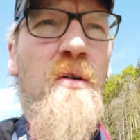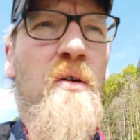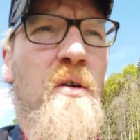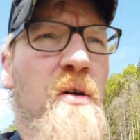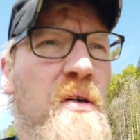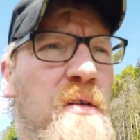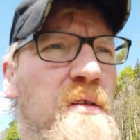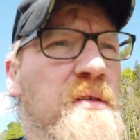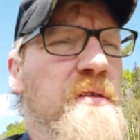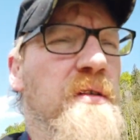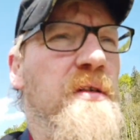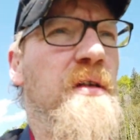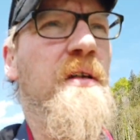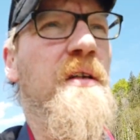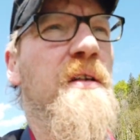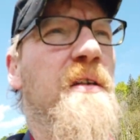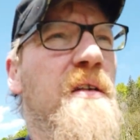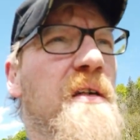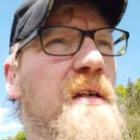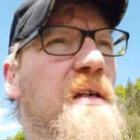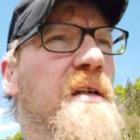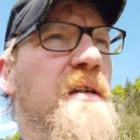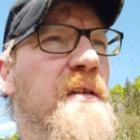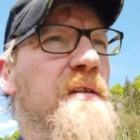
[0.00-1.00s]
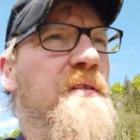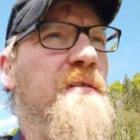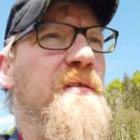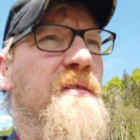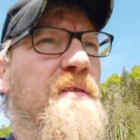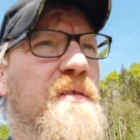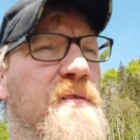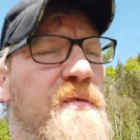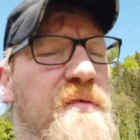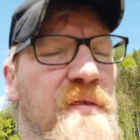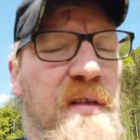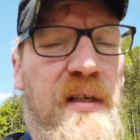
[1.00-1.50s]
Und ja,
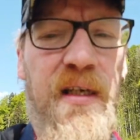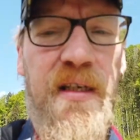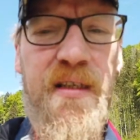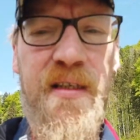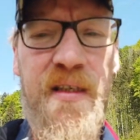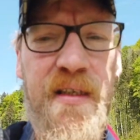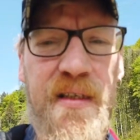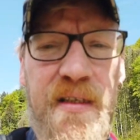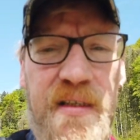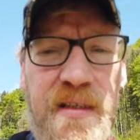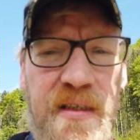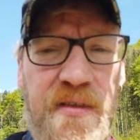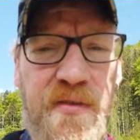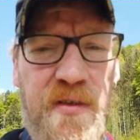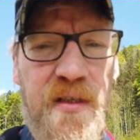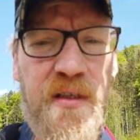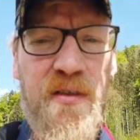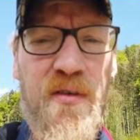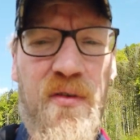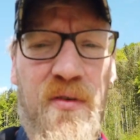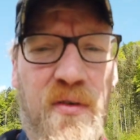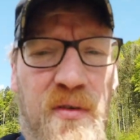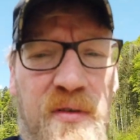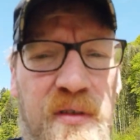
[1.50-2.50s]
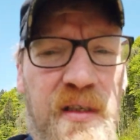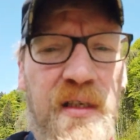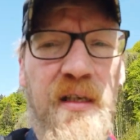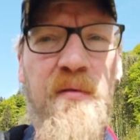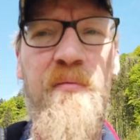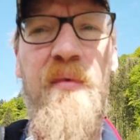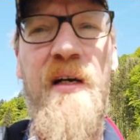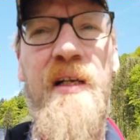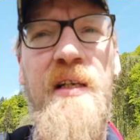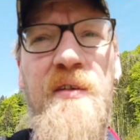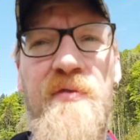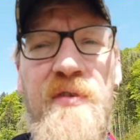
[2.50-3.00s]
vielleicht kriege ich die sogar noch runter.
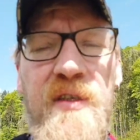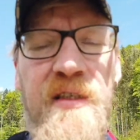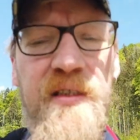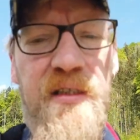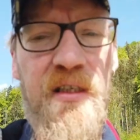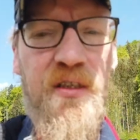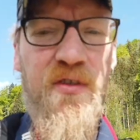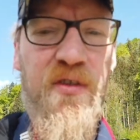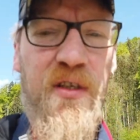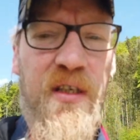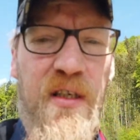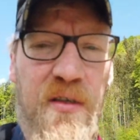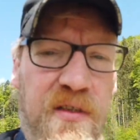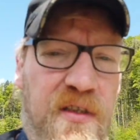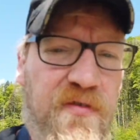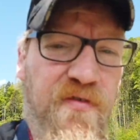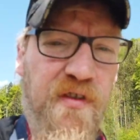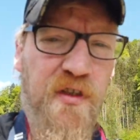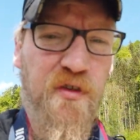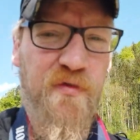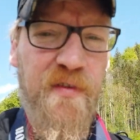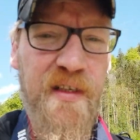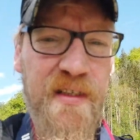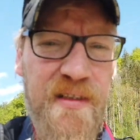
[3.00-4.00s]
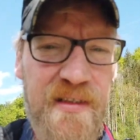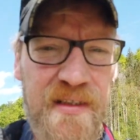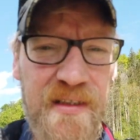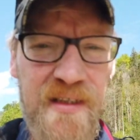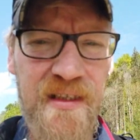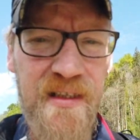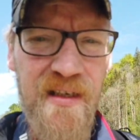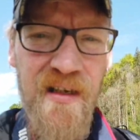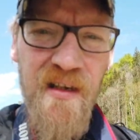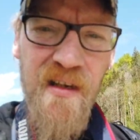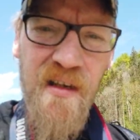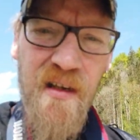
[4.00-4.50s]
Ich meine, ich will sie natürlich auch nicht verschwenden,